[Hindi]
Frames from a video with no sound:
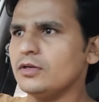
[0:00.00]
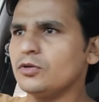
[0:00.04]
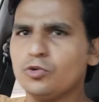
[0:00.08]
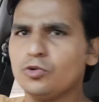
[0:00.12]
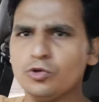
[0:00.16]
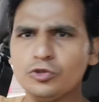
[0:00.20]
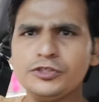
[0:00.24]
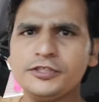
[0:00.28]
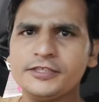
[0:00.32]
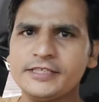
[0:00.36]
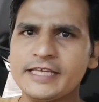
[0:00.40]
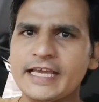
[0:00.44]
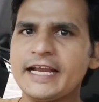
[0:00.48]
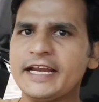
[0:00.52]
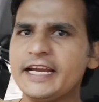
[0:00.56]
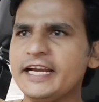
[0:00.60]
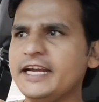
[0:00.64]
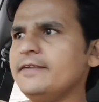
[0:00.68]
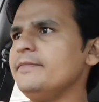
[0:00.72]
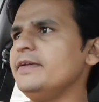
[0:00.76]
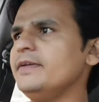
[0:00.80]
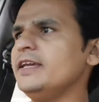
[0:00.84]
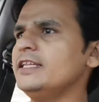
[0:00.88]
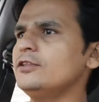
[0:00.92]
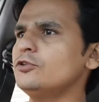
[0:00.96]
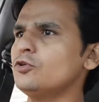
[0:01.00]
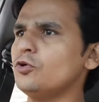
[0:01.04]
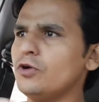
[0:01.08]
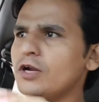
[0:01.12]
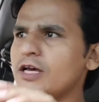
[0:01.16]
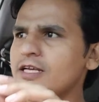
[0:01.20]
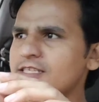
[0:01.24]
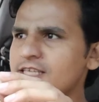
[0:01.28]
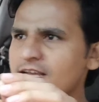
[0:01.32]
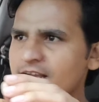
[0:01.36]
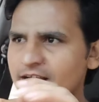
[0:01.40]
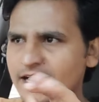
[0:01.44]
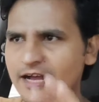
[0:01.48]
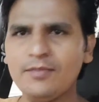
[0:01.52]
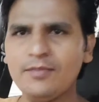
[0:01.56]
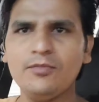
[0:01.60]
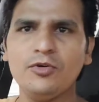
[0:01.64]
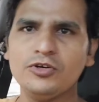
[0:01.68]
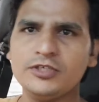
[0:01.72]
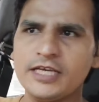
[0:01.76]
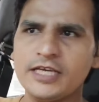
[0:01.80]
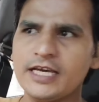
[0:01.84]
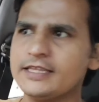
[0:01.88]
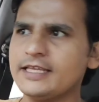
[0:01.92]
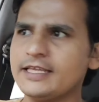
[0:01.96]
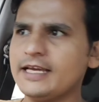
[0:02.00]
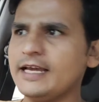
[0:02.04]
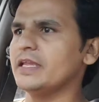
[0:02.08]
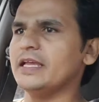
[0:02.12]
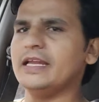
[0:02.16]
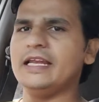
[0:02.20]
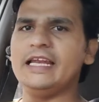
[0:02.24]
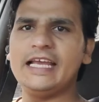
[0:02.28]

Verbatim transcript: कुछ सेकंड में थोड़ा सा कम हो जाता है